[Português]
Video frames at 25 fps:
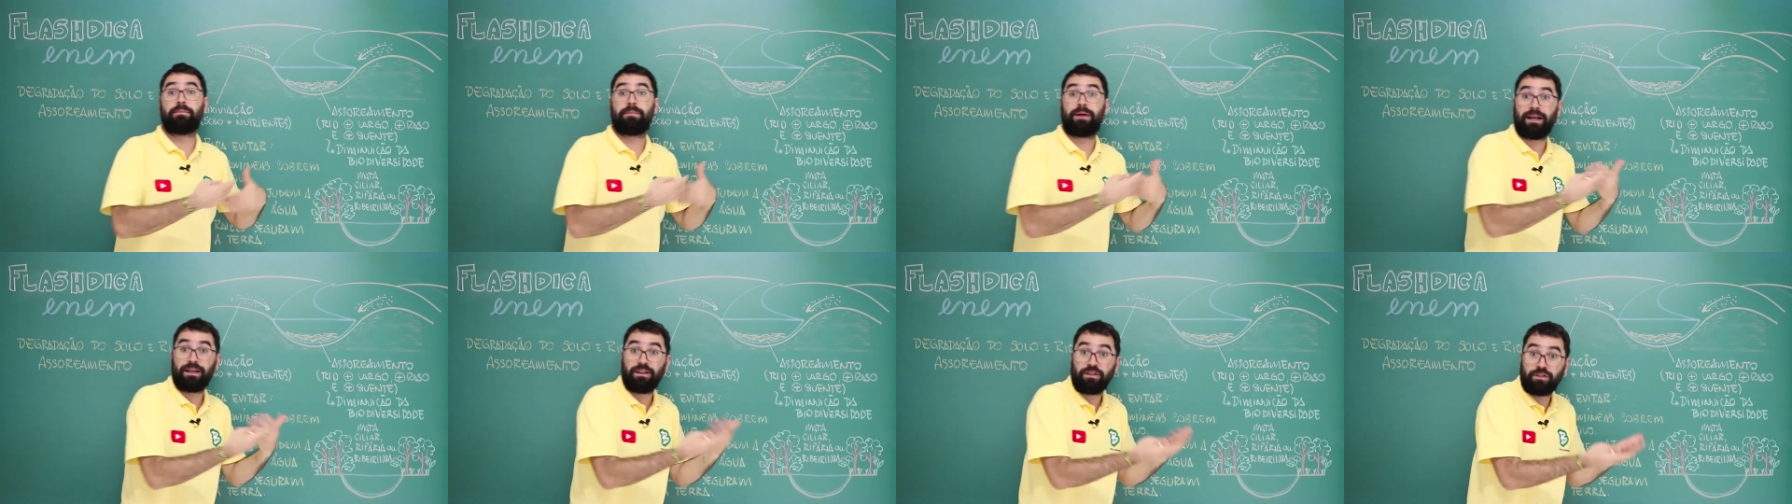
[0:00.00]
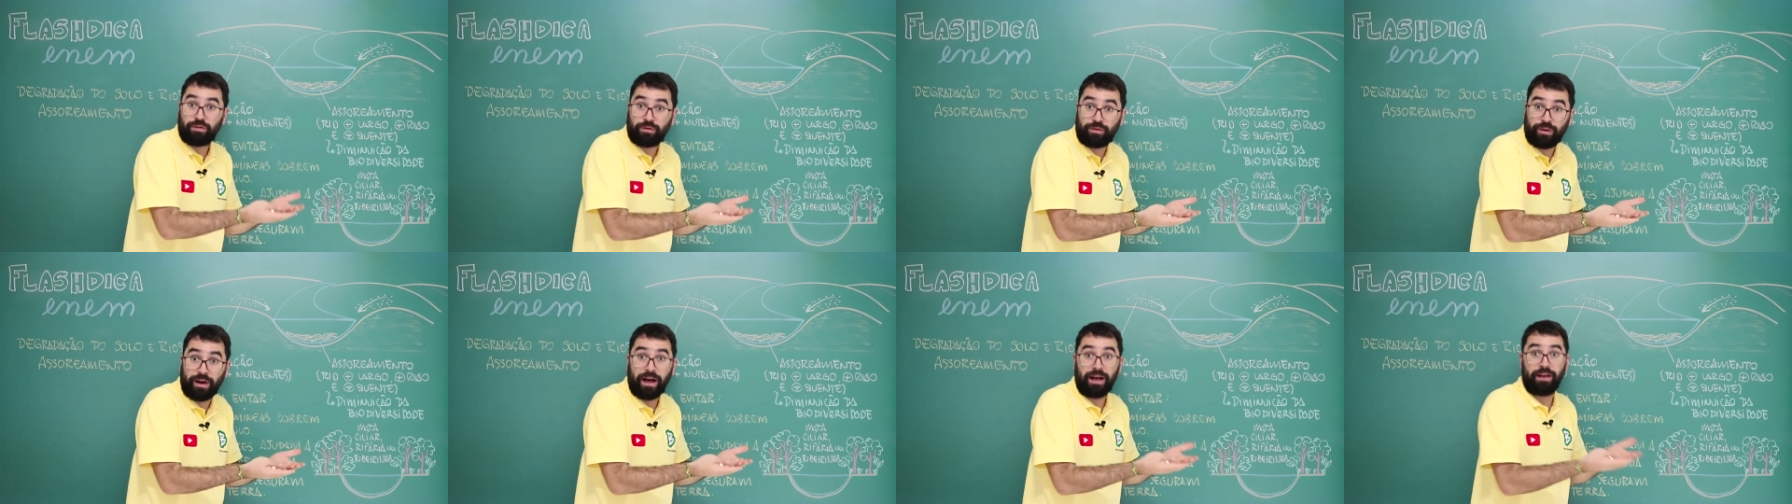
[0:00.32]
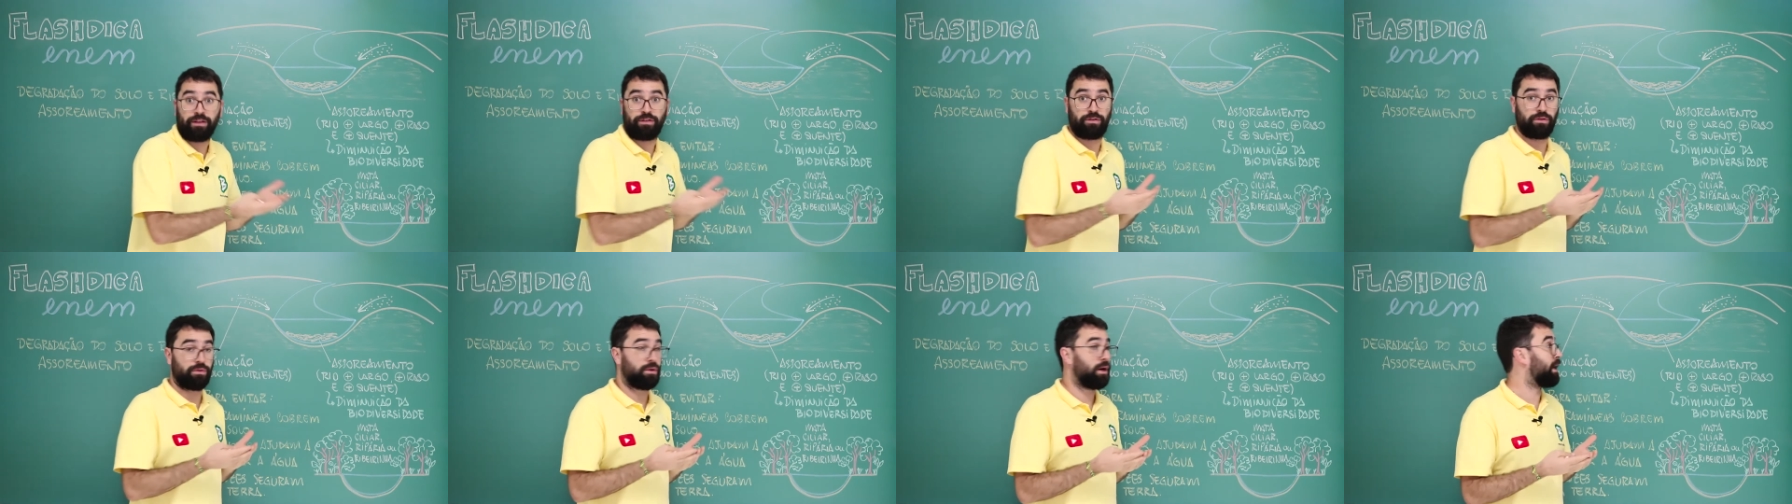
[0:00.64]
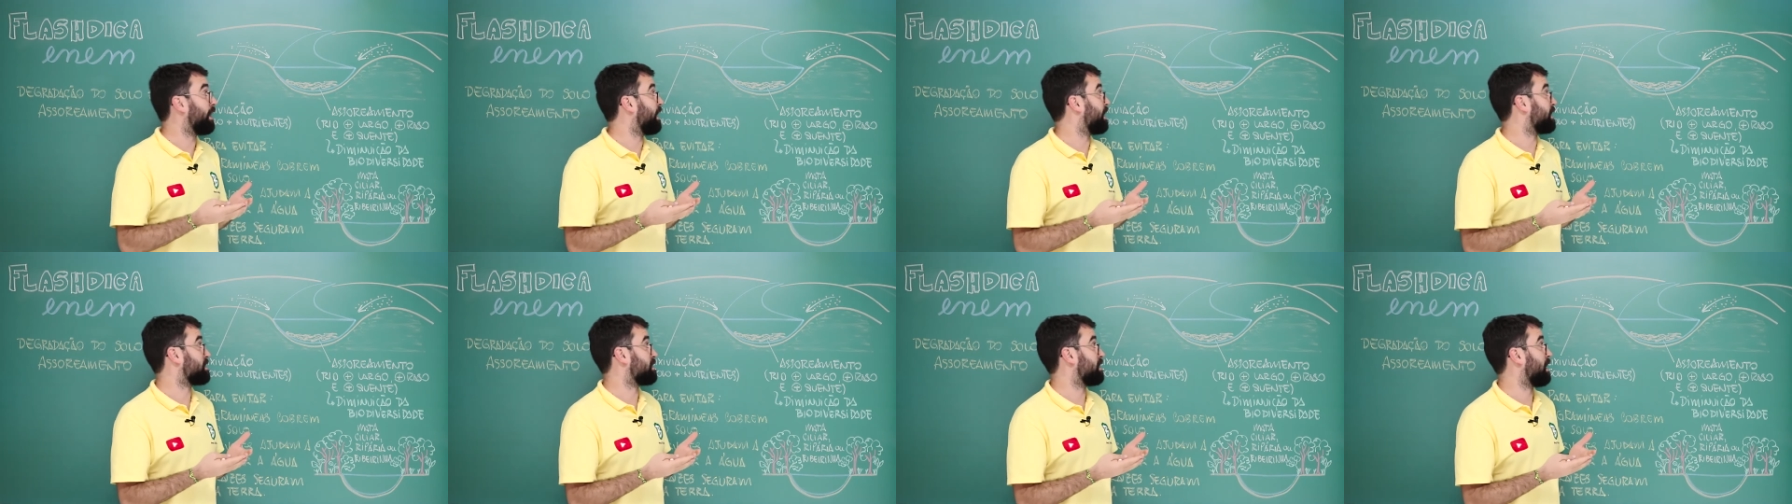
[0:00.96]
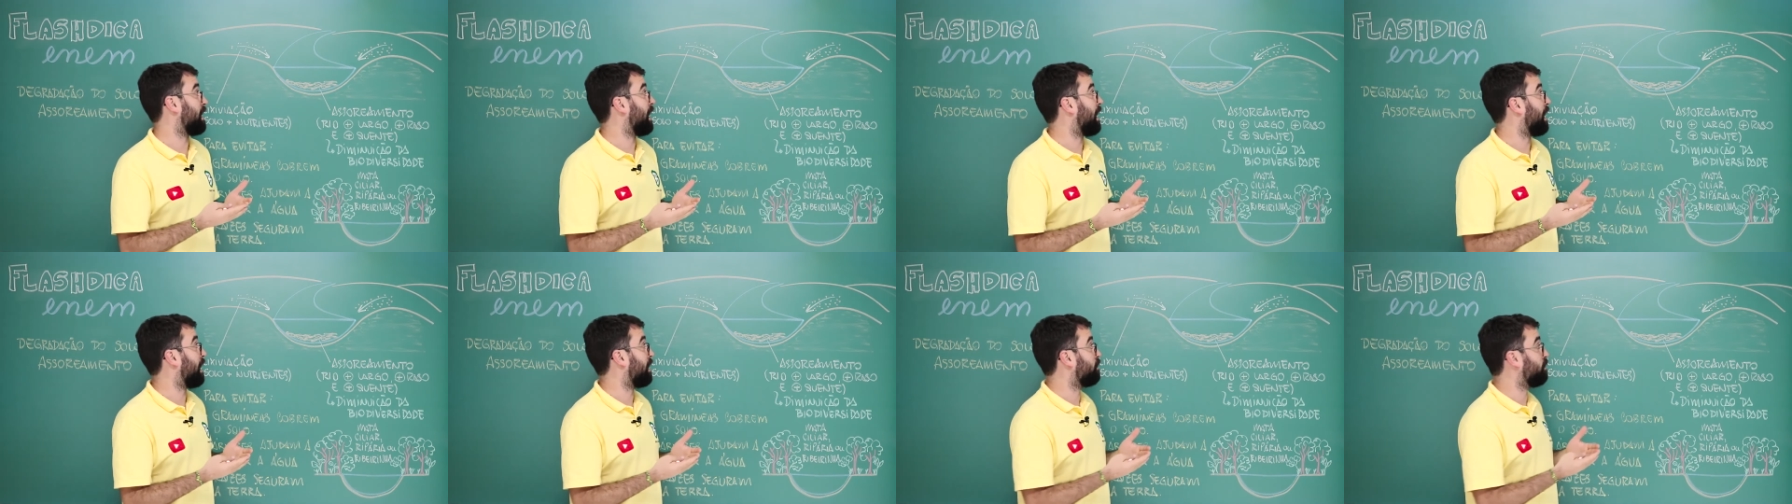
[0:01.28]
mais fácil a
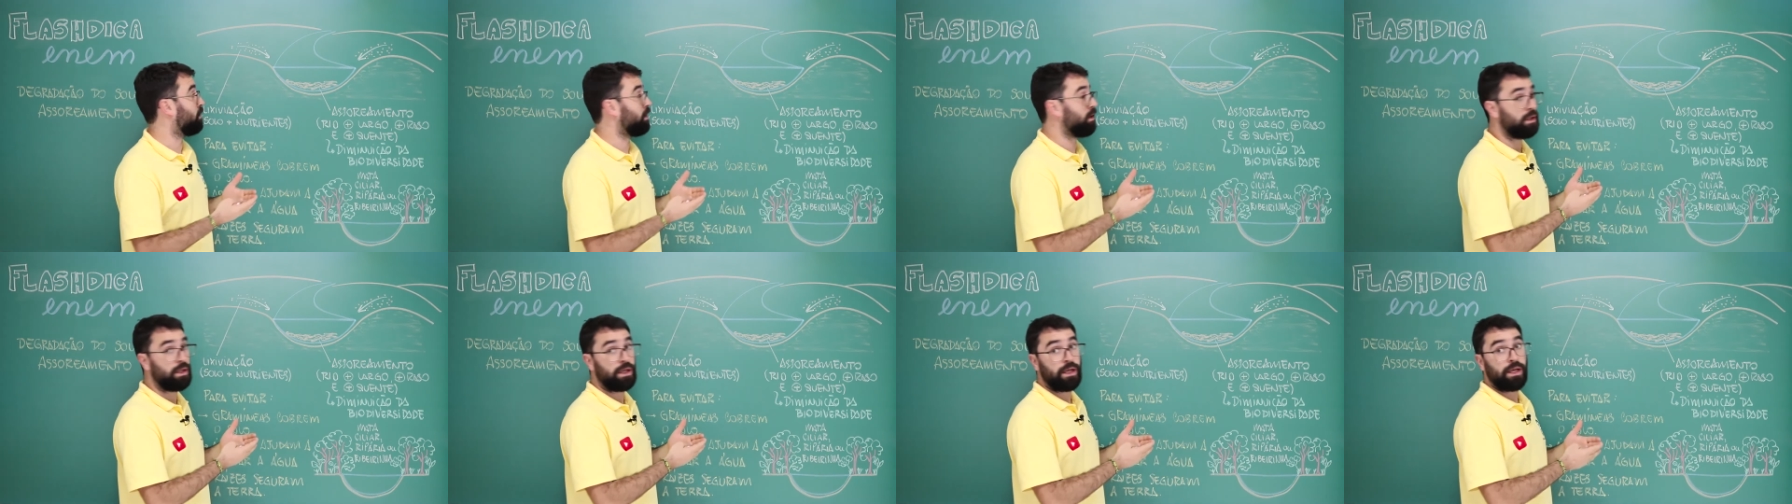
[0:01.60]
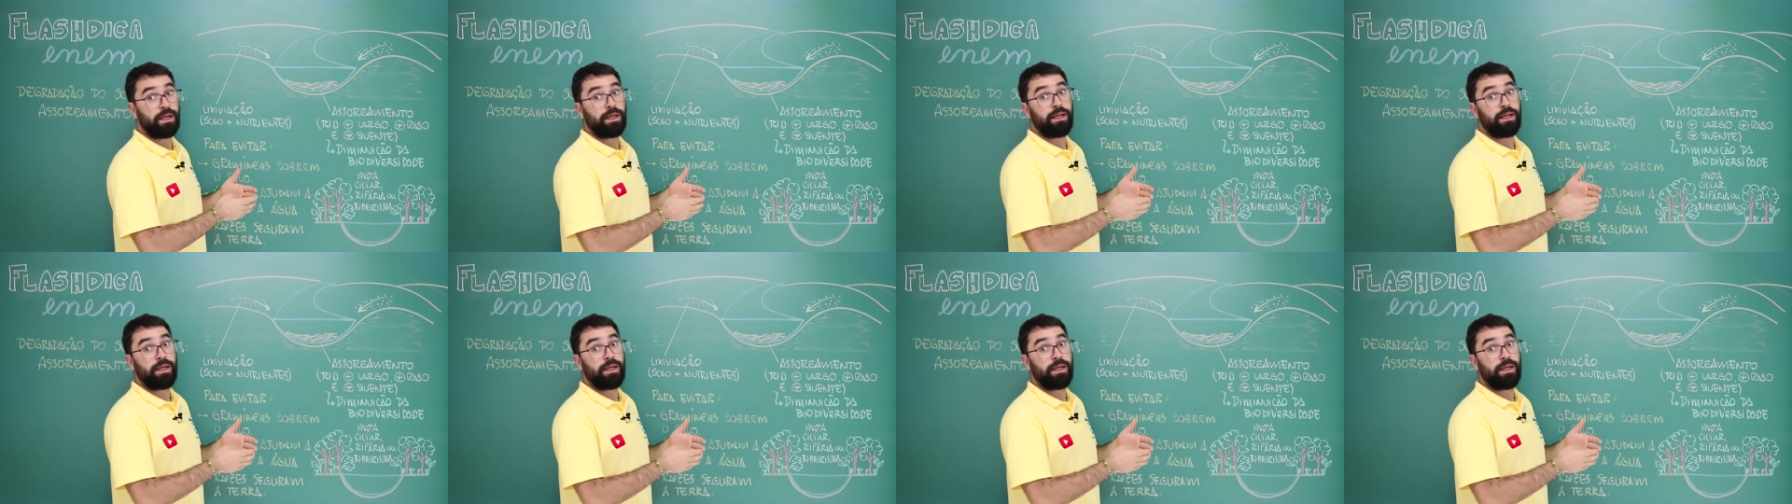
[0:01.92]
essa água